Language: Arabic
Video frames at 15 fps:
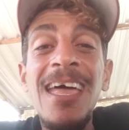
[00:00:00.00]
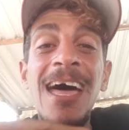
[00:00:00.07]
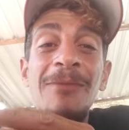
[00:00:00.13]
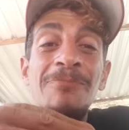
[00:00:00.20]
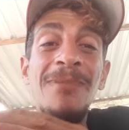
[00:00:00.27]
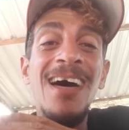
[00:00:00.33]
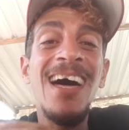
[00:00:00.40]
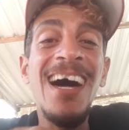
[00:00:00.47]

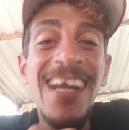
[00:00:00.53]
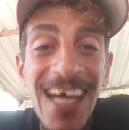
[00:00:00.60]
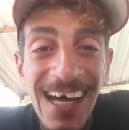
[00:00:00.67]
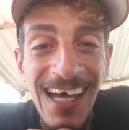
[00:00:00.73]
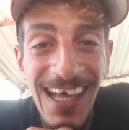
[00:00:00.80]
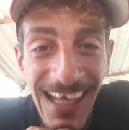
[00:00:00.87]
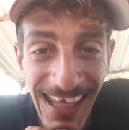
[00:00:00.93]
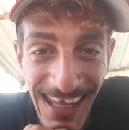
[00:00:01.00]
اما
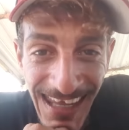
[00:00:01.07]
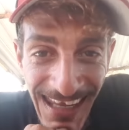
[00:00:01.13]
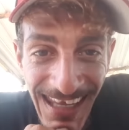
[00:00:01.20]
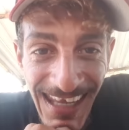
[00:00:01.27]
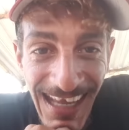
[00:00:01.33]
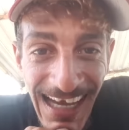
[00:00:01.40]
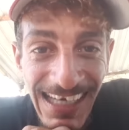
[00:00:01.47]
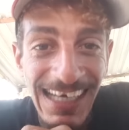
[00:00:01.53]
انا
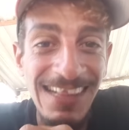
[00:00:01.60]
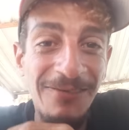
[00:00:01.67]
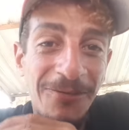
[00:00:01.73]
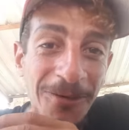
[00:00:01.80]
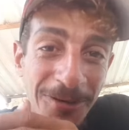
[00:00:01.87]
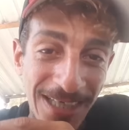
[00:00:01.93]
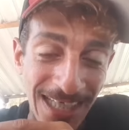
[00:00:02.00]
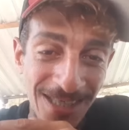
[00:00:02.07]
انا هذا
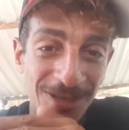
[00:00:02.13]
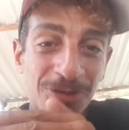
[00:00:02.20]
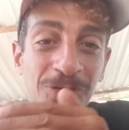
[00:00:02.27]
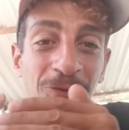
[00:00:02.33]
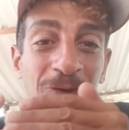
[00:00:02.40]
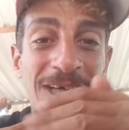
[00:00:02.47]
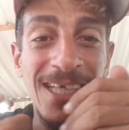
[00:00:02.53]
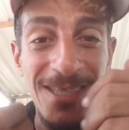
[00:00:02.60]
الفلوق
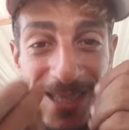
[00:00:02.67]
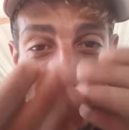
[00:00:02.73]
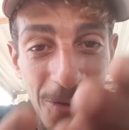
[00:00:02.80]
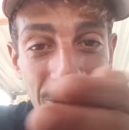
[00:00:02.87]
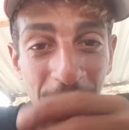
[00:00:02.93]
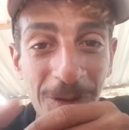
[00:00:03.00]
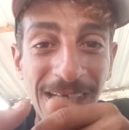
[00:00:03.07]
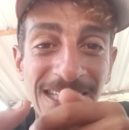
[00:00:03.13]
كنشوف
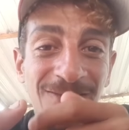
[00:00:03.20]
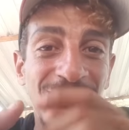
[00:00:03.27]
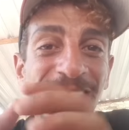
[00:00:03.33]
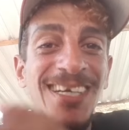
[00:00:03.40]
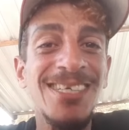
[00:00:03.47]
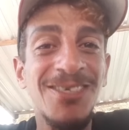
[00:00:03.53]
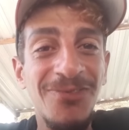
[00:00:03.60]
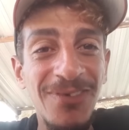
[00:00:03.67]
كنصورو
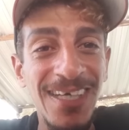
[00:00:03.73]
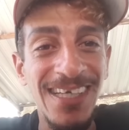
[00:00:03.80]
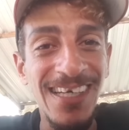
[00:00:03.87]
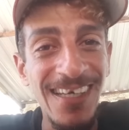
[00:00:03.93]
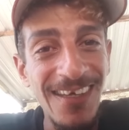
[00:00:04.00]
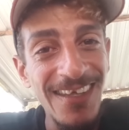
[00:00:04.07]
كنتفرج فيه